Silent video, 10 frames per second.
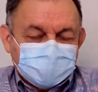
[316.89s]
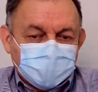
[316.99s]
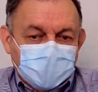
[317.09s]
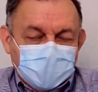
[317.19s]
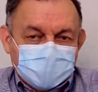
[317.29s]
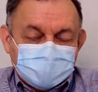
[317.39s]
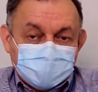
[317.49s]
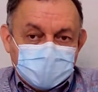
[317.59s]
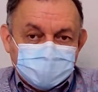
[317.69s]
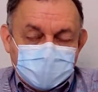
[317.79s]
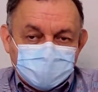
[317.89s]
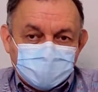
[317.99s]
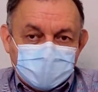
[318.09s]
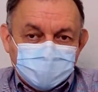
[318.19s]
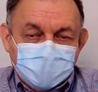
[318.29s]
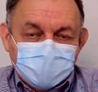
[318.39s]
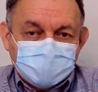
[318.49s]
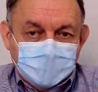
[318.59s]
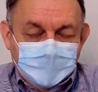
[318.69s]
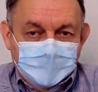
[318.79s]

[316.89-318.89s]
escuelas, unas más y otras menos,